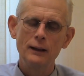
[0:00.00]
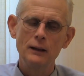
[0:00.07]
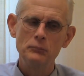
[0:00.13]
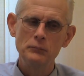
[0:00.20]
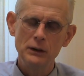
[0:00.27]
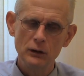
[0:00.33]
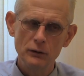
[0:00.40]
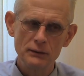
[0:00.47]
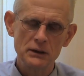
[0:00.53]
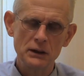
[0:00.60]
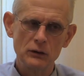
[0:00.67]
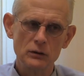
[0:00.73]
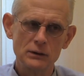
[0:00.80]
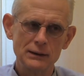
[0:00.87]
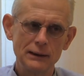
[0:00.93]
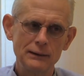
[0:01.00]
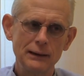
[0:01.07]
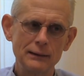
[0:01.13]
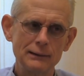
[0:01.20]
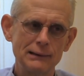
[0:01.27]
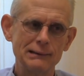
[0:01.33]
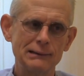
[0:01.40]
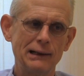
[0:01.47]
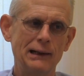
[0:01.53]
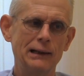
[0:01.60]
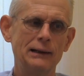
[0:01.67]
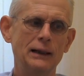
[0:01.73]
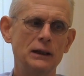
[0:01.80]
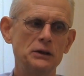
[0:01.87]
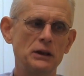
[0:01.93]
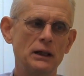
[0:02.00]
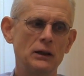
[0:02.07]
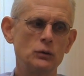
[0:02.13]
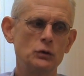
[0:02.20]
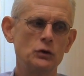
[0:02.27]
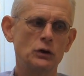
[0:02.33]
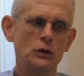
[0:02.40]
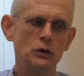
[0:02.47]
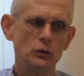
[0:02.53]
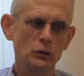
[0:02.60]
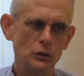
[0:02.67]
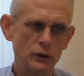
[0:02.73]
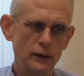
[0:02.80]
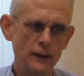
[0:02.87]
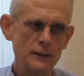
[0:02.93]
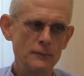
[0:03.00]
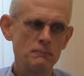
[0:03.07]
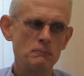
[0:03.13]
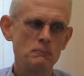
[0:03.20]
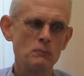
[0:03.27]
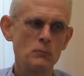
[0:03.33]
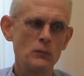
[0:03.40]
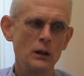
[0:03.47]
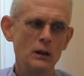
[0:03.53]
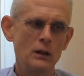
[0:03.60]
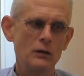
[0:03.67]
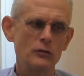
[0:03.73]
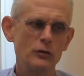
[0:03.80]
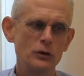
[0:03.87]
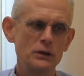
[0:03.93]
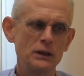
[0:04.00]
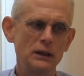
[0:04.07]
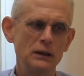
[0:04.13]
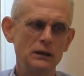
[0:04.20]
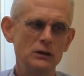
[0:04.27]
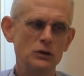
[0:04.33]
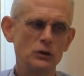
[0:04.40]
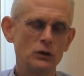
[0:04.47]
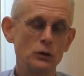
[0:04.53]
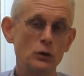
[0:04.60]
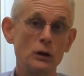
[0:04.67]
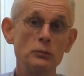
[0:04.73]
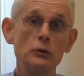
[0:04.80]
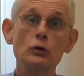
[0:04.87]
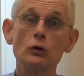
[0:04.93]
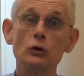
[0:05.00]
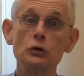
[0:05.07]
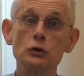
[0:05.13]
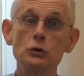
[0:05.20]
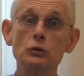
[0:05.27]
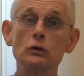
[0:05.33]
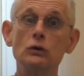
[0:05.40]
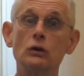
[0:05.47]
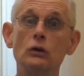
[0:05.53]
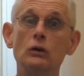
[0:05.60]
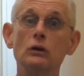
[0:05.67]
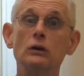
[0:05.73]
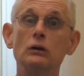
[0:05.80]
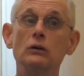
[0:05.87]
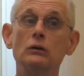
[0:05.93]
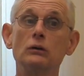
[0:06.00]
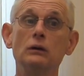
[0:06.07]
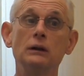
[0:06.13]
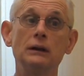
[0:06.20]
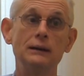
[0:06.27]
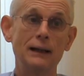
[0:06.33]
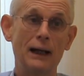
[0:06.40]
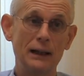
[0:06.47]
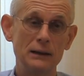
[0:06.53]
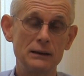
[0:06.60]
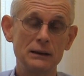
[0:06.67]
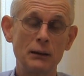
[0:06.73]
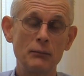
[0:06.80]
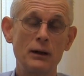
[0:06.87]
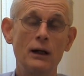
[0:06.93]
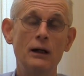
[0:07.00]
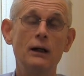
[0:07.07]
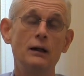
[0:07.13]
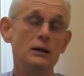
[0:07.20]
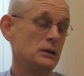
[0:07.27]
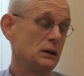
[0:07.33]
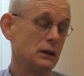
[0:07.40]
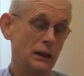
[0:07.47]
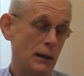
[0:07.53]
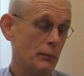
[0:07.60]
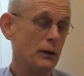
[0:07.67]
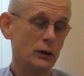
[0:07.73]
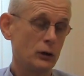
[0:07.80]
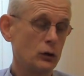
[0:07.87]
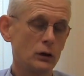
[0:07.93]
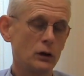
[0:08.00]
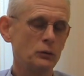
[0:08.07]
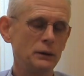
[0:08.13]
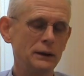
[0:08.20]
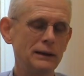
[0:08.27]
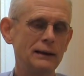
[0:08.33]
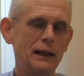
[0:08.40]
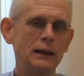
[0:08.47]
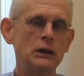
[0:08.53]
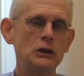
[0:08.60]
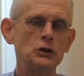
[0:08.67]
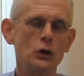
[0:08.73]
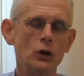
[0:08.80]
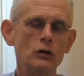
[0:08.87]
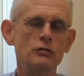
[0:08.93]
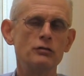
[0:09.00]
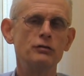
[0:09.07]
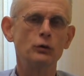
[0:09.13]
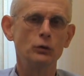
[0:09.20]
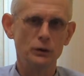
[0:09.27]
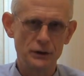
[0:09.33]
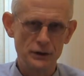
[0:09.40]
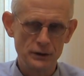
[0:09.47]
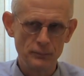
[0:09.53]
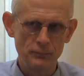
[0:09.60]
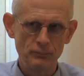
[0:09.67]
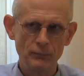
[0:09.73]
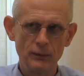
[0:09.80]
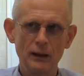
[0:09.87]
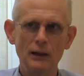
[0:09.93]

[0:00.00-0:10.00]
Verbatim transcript: nel 1976 e c'era un giocatore, forse il giocatore più conosciuto in Italia, si chiama, si chiama ancora qui in Italia, John Fultz